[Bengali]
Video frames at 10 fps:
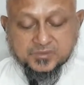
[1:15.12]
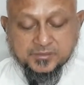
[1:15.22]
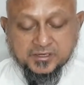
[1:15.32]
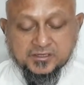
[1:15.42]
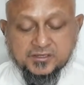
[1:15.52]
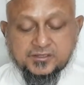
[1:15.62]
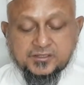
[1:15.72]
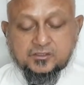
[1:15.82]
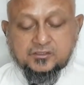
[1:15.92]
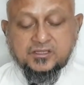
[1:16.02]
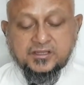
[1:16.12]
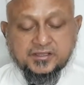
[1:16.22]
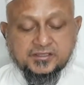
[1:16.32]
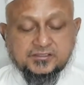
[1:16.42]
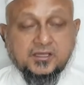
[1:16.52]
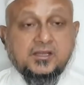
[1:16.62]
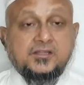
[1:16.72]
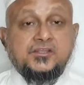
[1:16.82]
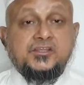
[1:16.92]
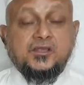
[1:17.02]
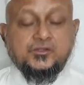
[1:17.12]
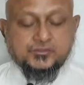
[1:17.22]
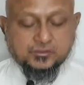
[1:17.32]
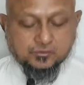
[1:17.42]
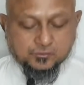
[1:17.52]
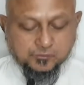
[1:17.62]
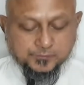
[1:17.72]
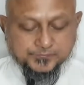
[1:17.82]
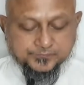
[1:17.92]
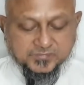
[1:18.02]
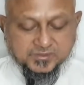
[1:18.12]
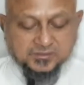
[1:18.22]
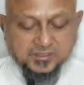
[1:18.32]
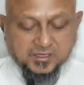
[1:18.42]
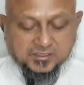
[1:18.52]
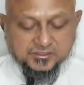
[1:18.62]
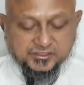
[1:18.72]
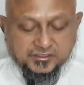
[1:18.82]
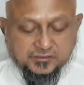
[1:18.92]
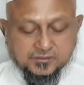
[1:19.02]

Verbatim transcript: ভ্যাটাইনের অধ্যায় একের ধারা তিন আলোচনা করব ধারা তিন